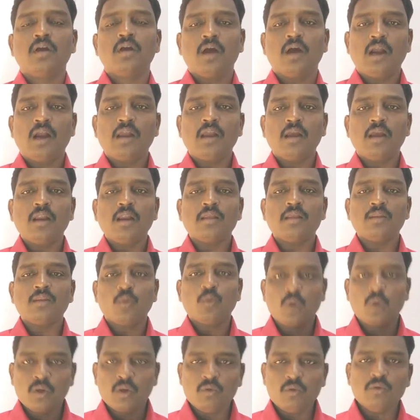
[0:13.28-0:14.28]
ஆனால் அந்த
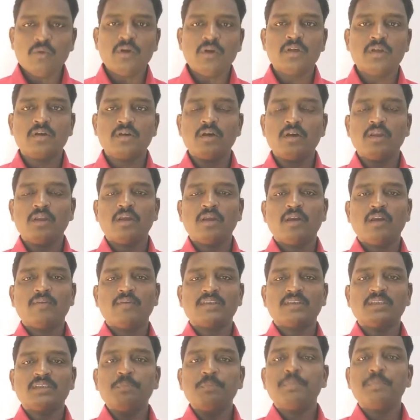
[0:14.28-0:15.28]
உணர்வுகளுக்கு நீங்கள்
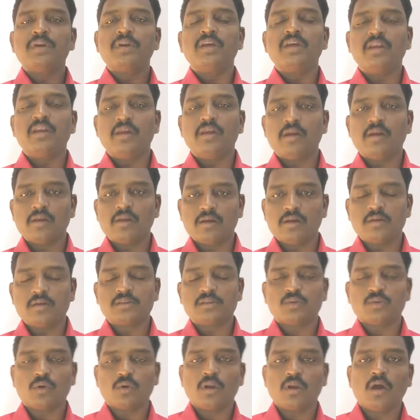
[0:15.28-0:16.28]
வசப்படுகிறீர்கள் என்று
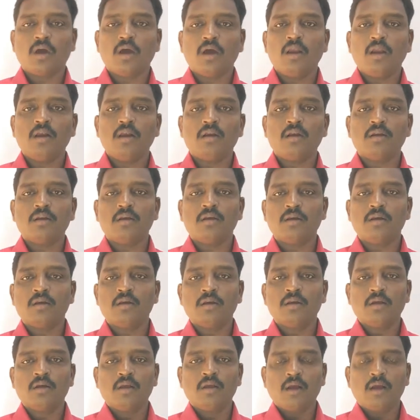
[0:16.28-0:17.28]
சொன்னால்
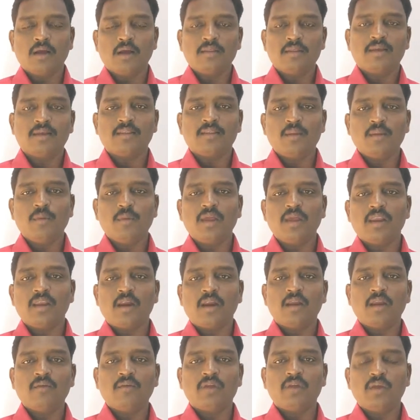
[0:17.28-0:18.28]
அது எந்த
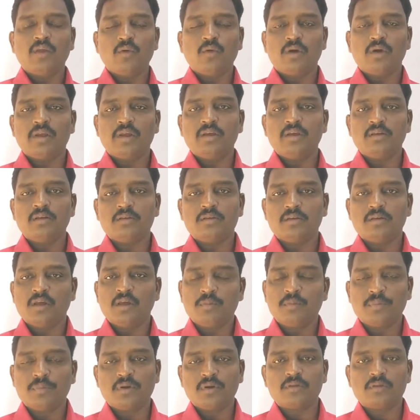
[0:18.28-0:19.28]
மாதிரியான விளைவுகளை
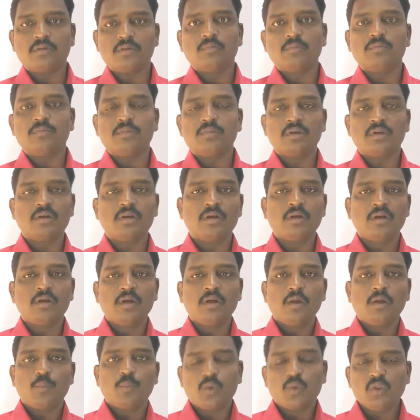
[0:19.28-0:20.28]
ஏற்படுத்தும்
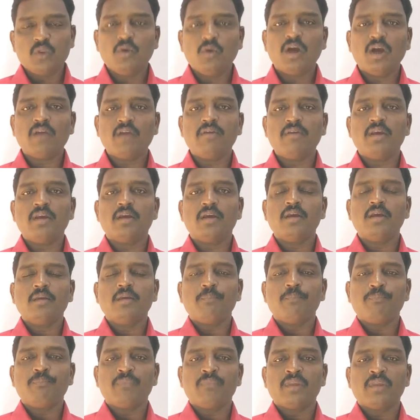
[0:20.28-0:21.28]
பொதுவாகவே
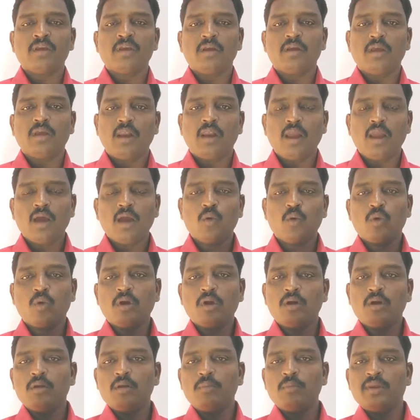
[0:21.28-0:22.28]
எல்லா
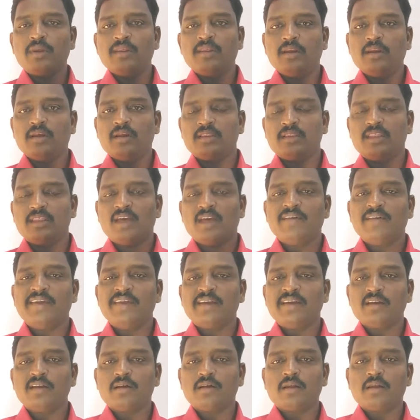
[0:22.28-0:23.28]
குணங்களும் மனிதனுக்கு
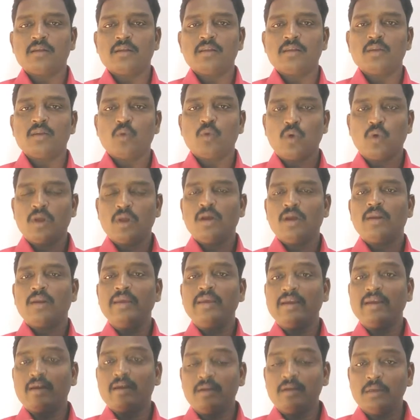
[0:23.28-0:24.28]
தேவையாக இருக்கிறது அந்த குணங்களை
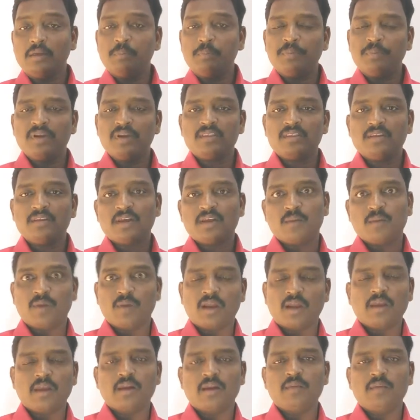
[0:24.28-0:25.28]
கட்டுப்படுத்துகிற
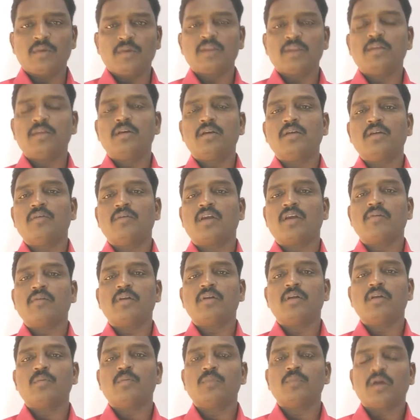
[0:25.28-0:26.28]
மனநிலை மனிதனுக்கு வர
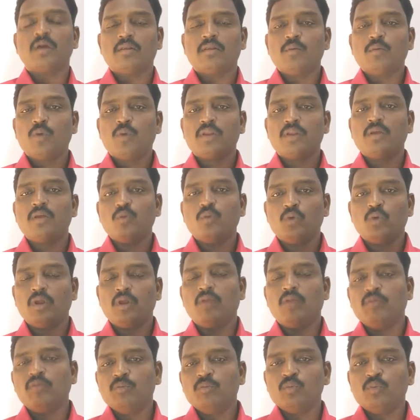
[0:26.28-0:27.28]
வேண்டும் அதுபோல தான்
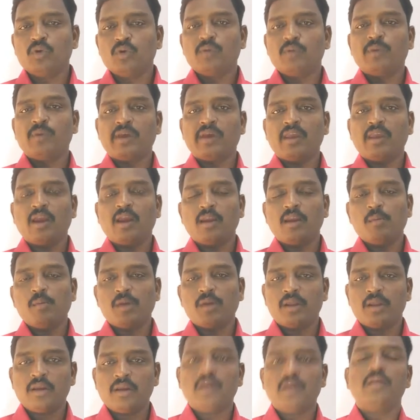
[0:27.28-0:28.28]
உணர்வும் ஒரு வகையான
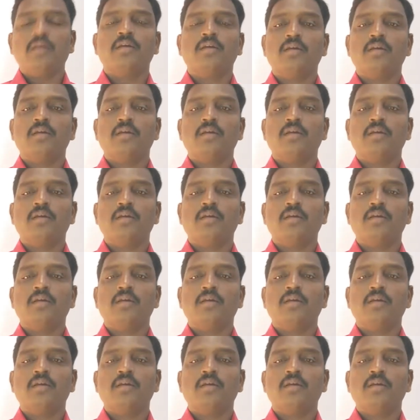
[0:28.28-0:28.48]
மனநிலை